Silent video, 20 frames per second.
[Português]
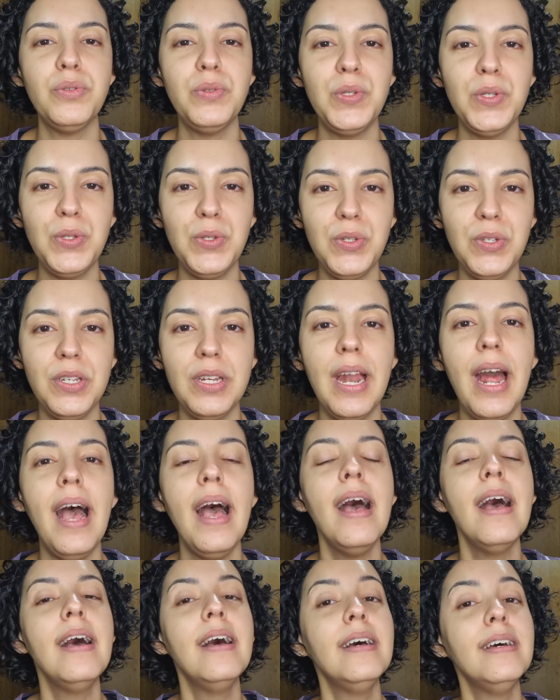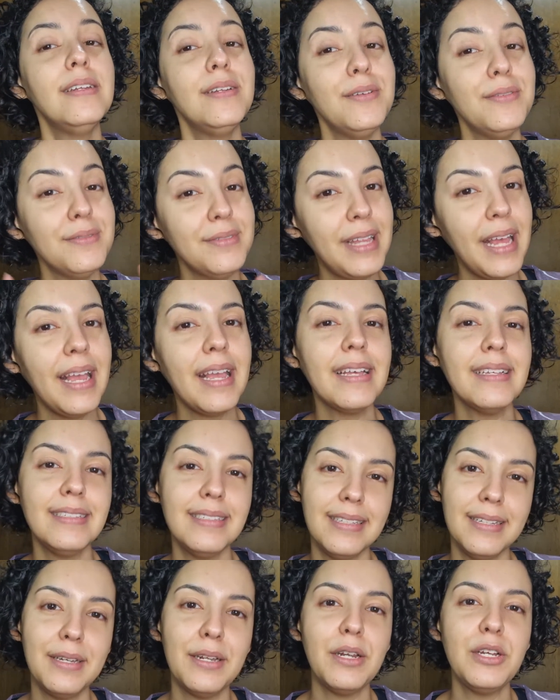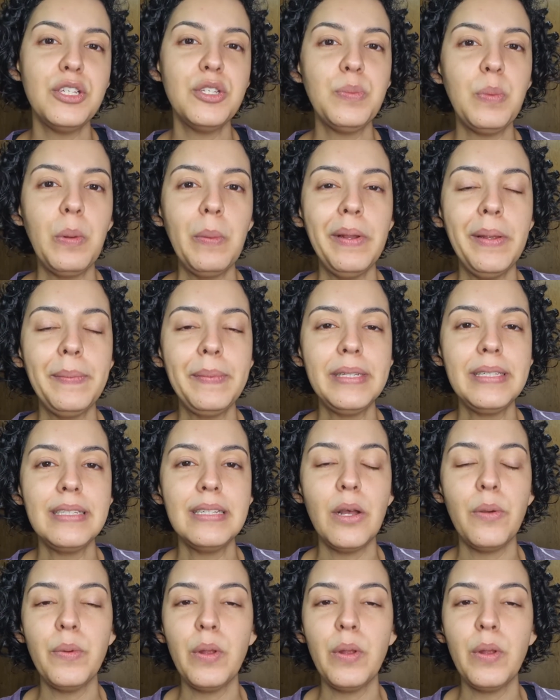de tirar, não tem, assim, grandes problemas não.